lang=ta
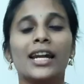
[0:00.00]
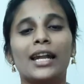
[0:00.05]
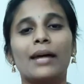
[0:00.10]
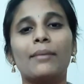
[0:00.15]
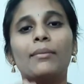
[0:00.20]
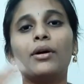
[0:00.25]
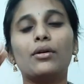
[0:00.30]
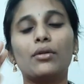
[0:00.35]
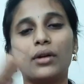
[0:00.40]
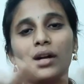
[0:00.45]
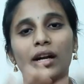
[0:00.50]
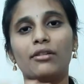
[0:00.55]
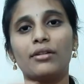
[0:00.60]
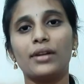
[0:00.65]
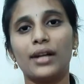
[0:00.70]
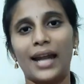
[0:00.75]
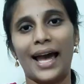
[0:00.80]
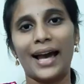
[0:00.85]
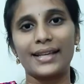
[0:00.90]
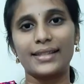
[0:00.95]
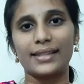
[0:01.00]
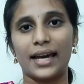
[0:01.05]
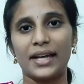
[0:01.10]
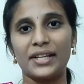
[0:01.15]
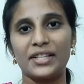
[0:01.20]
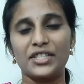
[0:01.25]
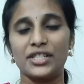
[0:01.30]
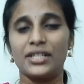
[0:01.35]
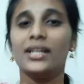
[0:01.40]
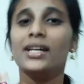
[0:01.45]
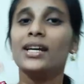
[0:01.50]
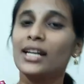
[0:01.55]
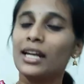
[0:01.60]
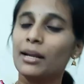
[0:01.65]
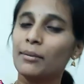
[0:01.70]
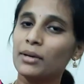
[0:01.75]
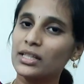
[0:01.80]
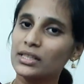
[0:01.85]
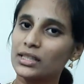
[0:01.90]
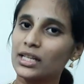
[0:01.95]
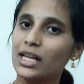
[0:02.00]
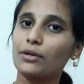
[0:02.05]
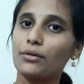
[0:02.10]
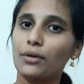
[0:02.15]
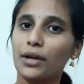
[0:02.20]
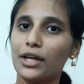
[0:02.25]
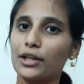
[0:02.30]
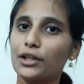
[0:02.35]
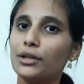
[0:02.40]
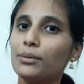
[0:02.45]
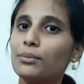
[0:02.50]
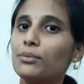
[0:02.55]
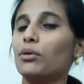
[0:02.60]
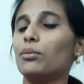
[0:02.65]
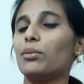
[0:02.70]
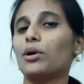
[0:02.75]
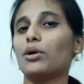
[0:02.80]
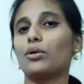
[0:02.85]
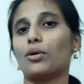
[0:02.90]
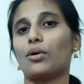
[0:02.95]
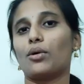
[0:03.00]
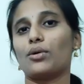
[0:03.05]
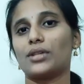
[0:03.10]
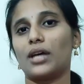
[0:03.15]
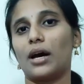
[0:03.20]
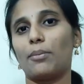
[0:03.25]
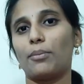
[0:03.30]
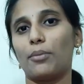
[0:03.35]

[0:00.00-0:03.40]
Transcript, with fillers: நமக்கு ஓரளவு ரிலாக்ஸ் ஆயிடுச்சு நம்ம இஸ்ரேல் கூட இன்னும் ரொம்ப க்ளோஸாக